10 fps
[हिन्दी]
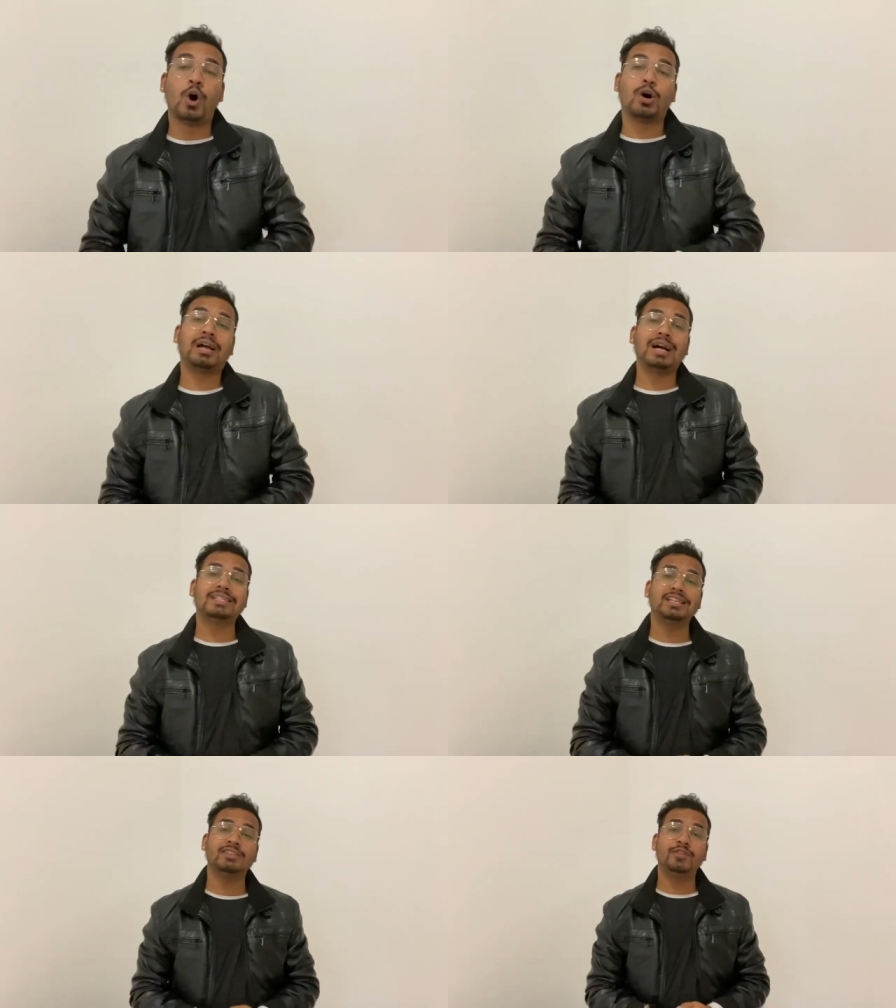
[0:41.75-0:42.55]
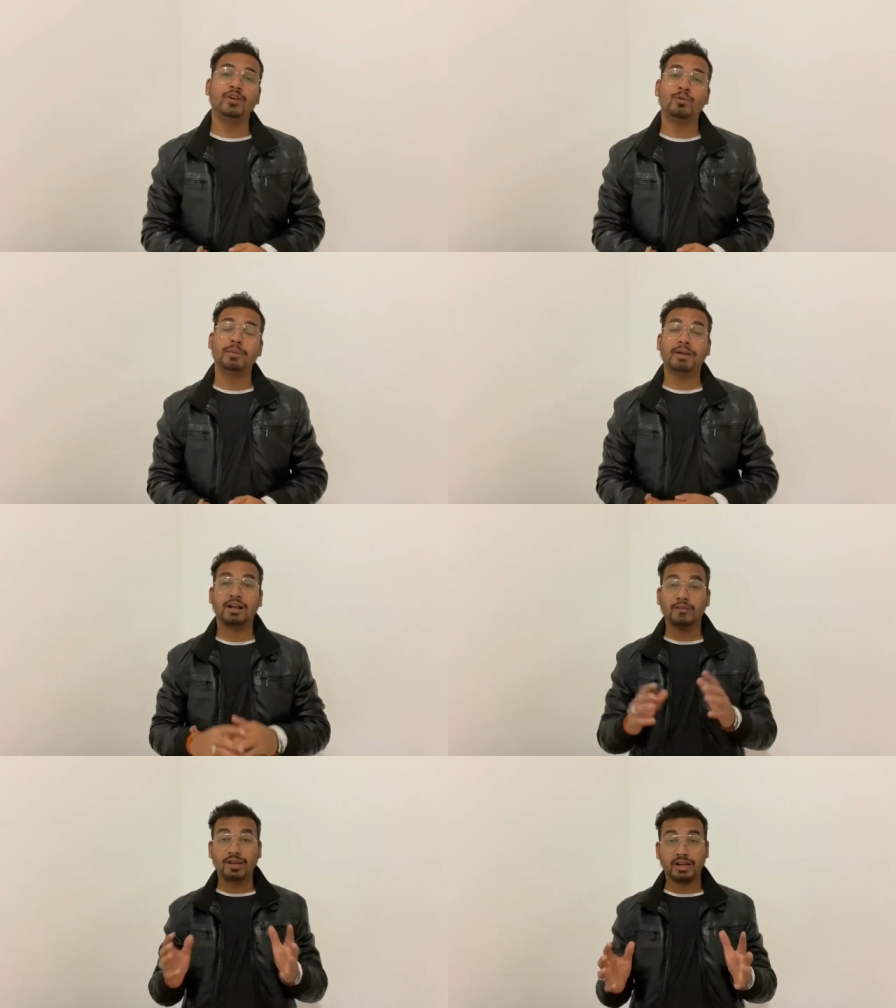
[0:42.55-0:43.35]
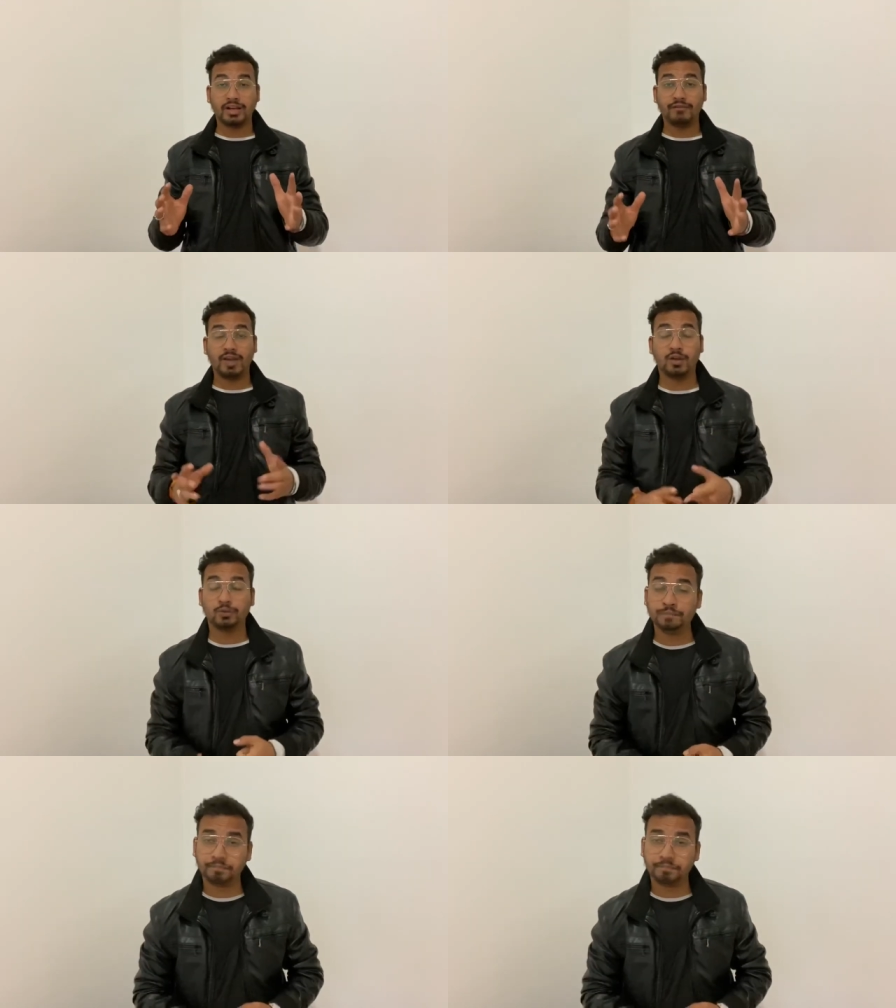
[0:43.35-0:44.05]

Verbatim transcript: और आज के इस वीडियो में मैं कवर करने वाला हूँ